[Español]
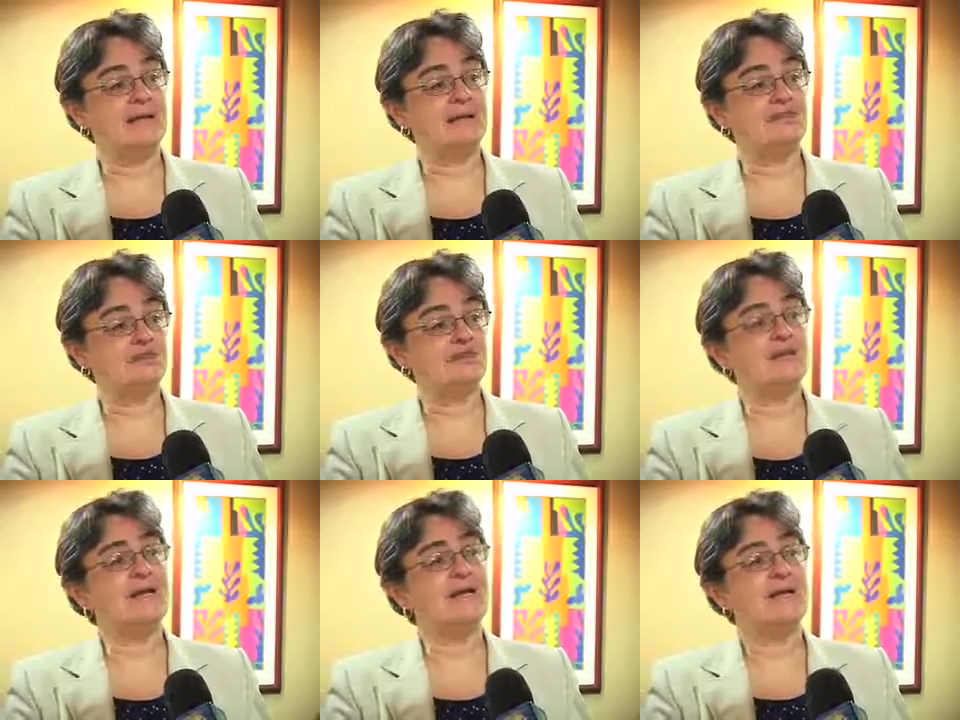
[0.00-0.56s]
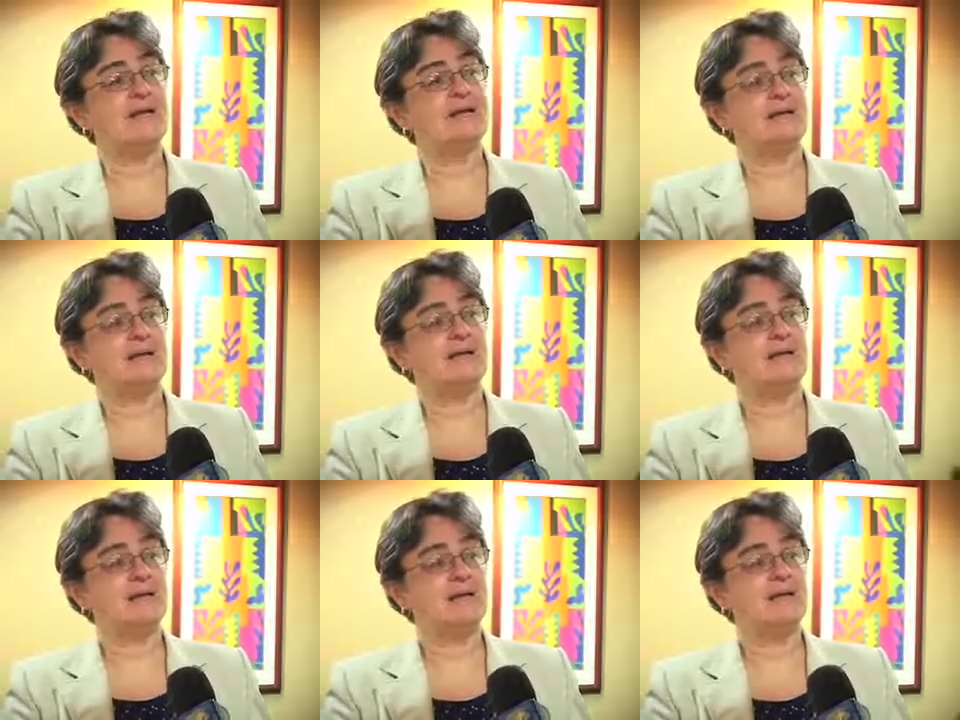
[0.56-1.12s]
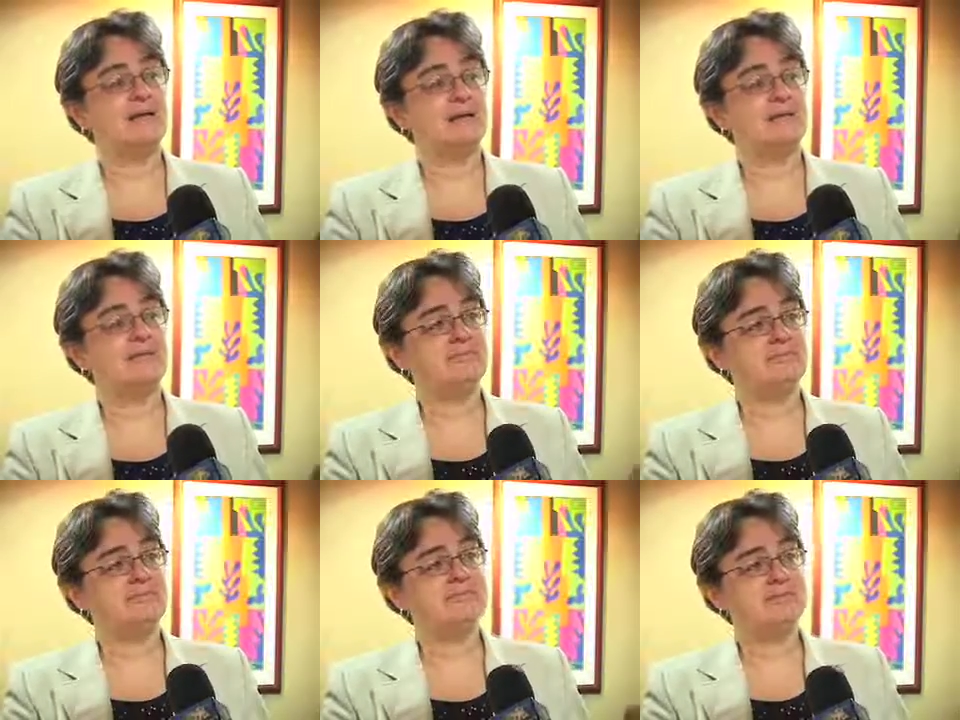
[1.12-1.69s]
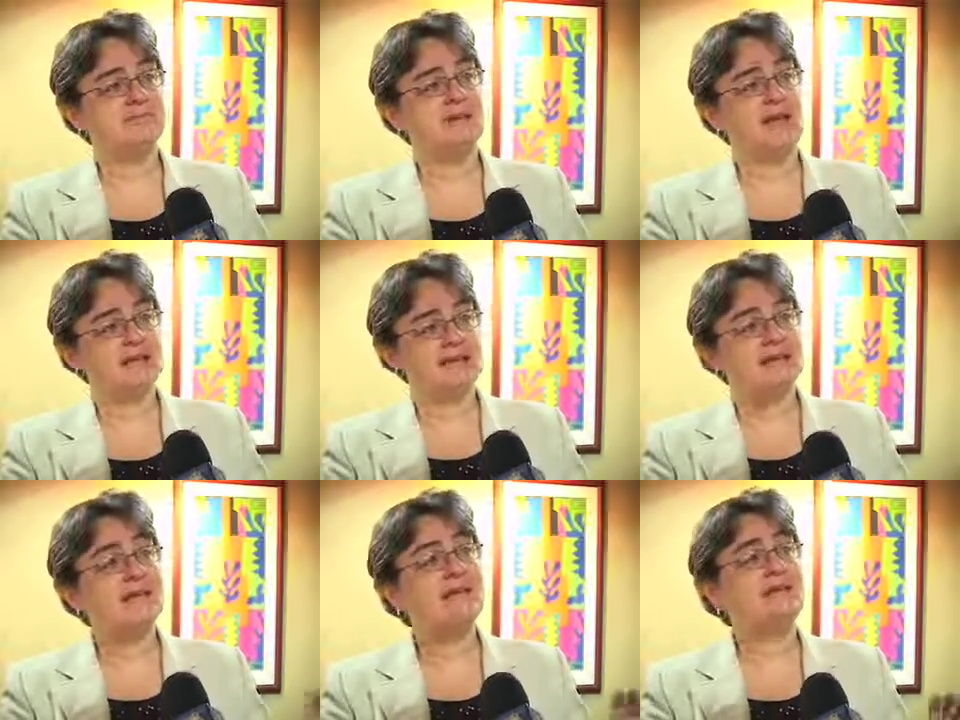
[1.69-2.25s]
sostiene el
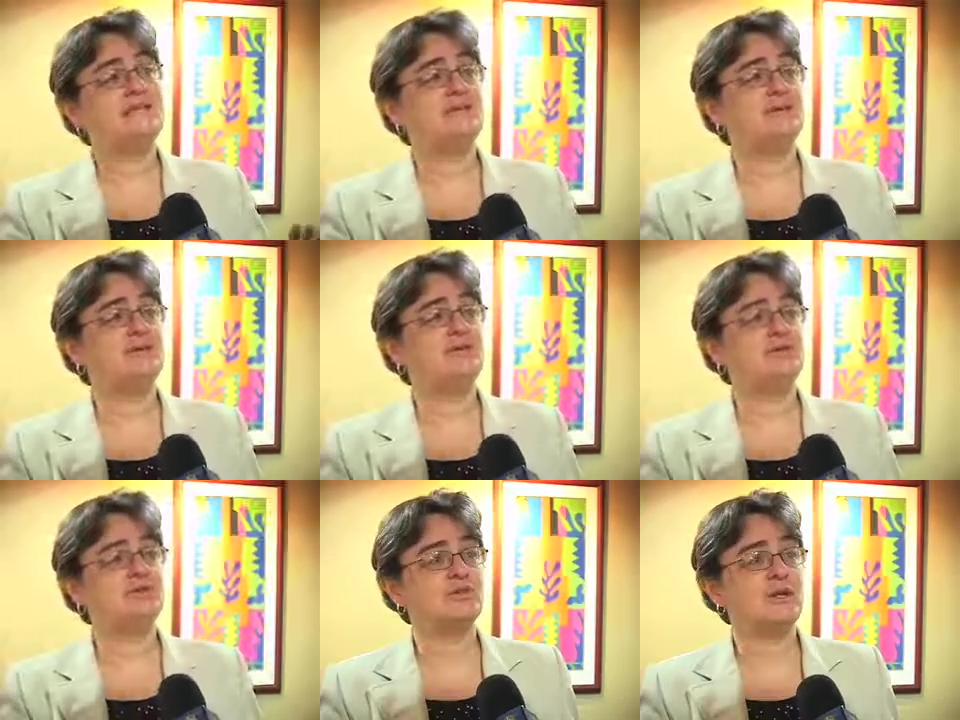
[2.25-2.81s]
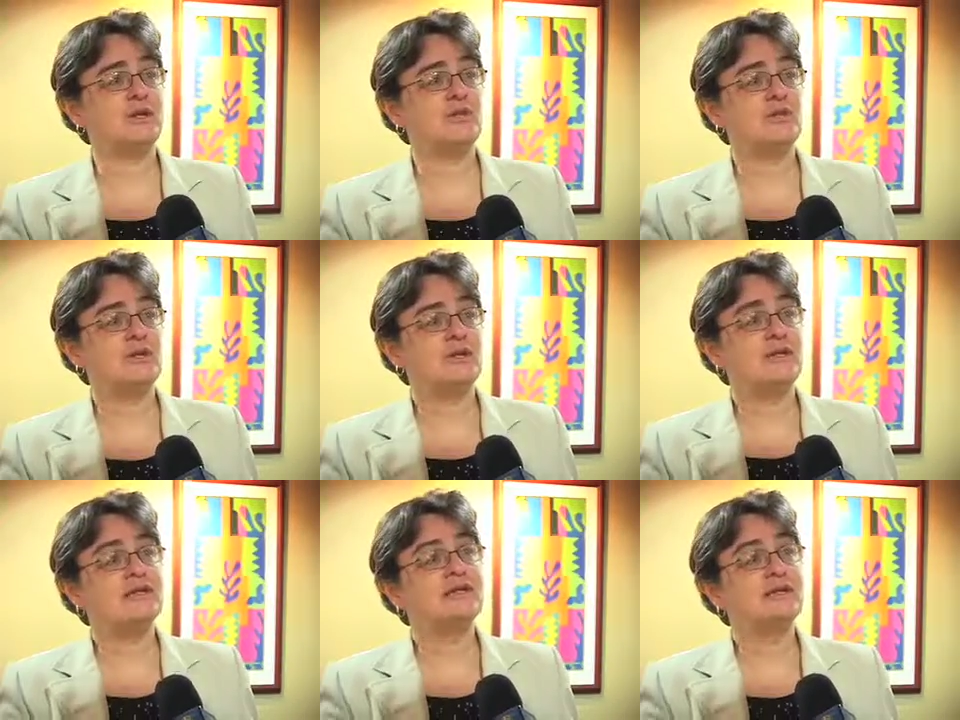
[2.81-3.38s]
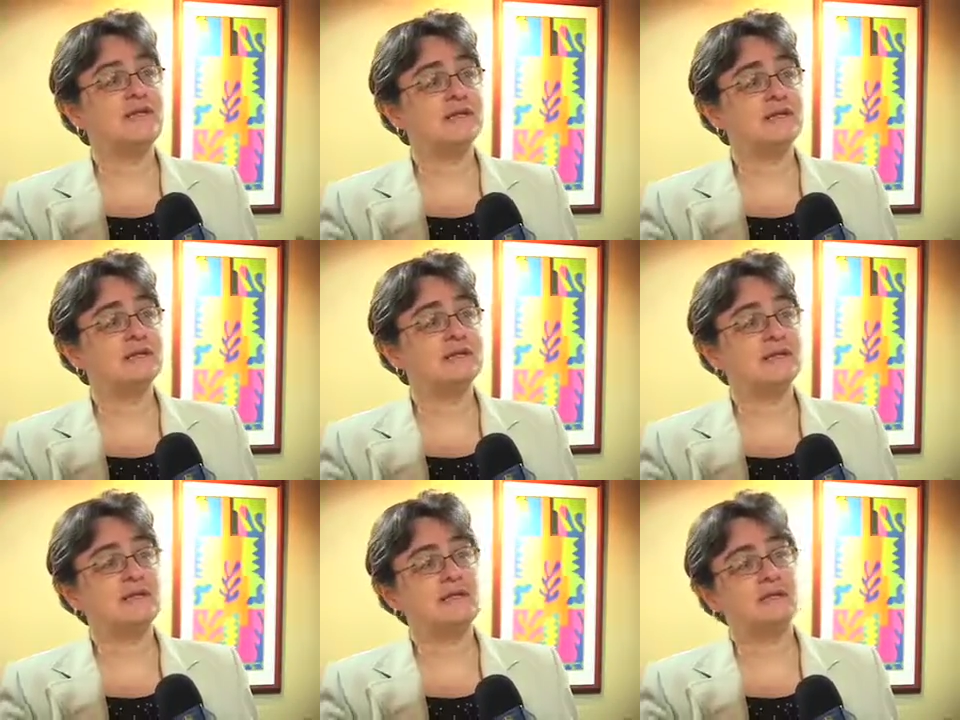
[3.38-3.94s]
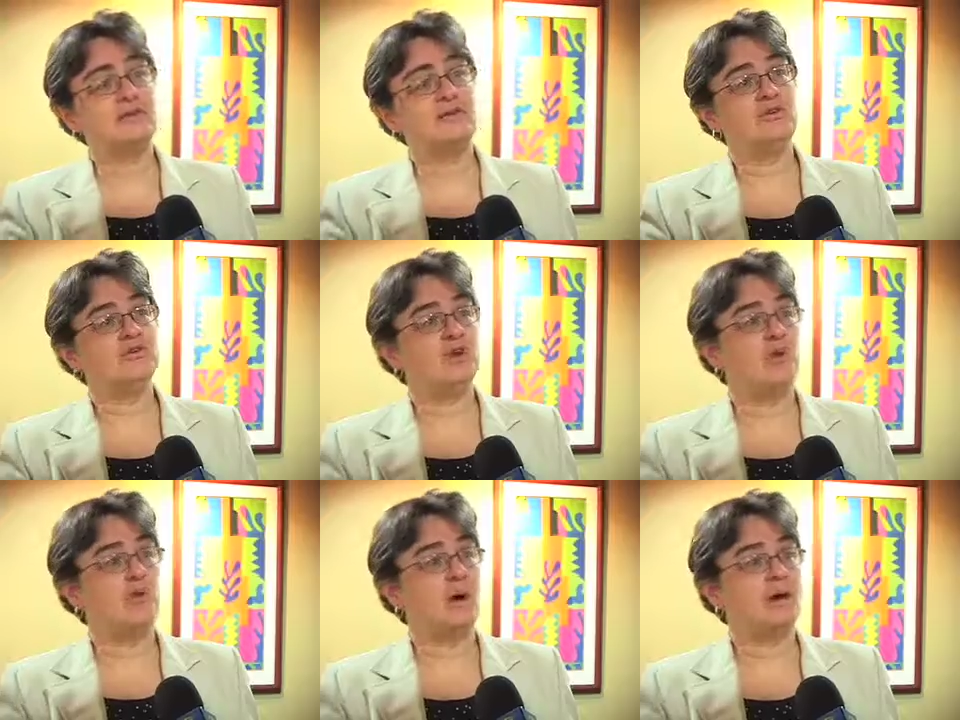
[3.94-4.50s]
ataque filibustero desde el río San